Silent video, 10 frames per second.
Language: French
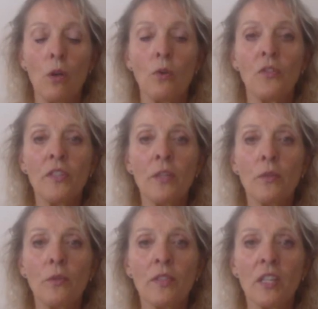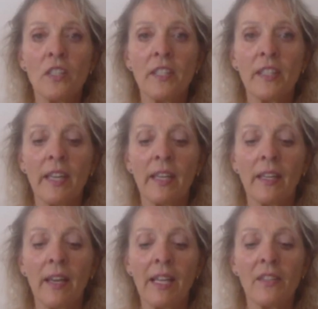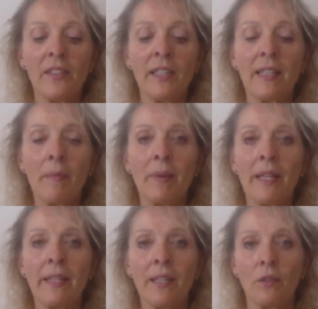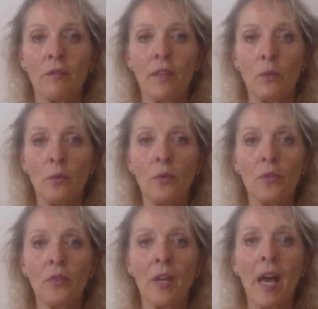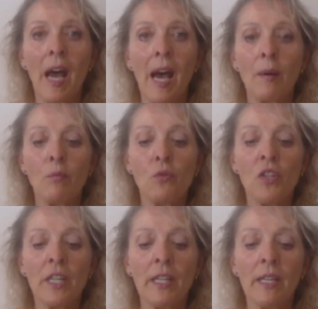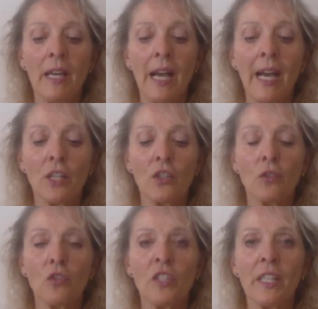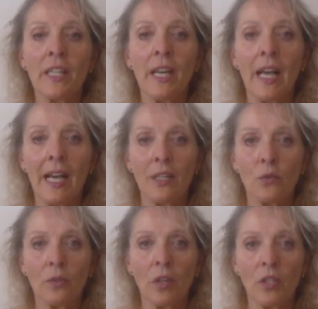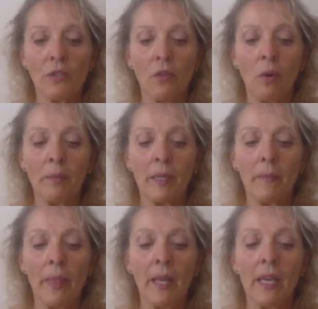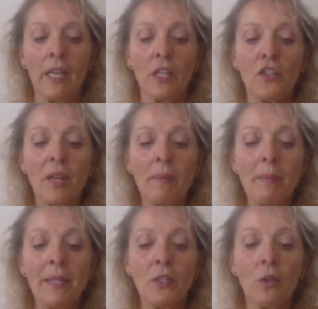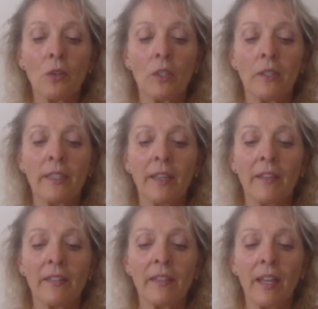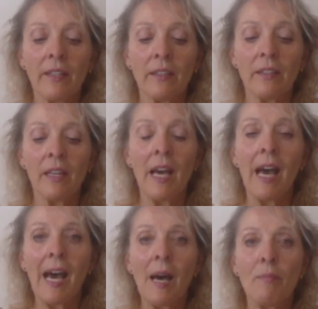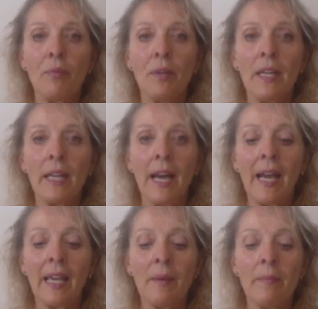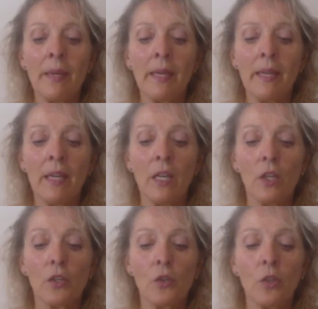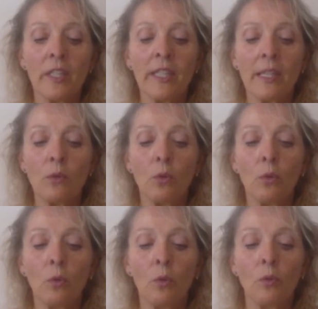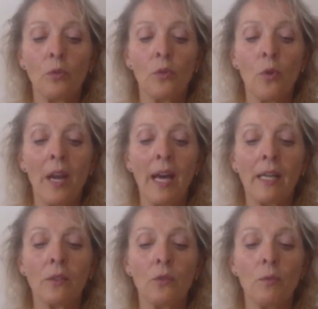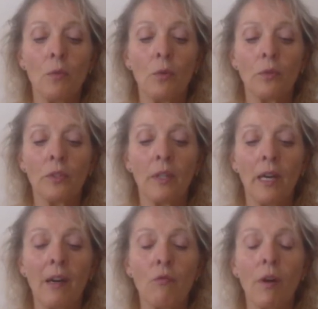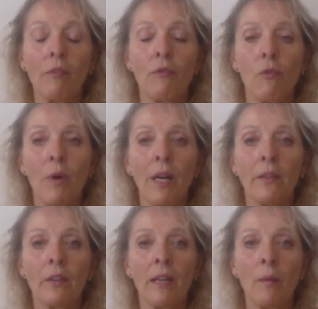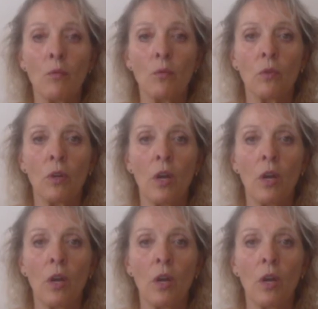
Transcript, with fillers: Le signe du Sagittaire incite la planète Vénus à bouger, à changer, à se transformer. Jamais médiocre ni restreinte, appelée à aimer ce qui est au-delà du monde, avoir foi dans l'amour.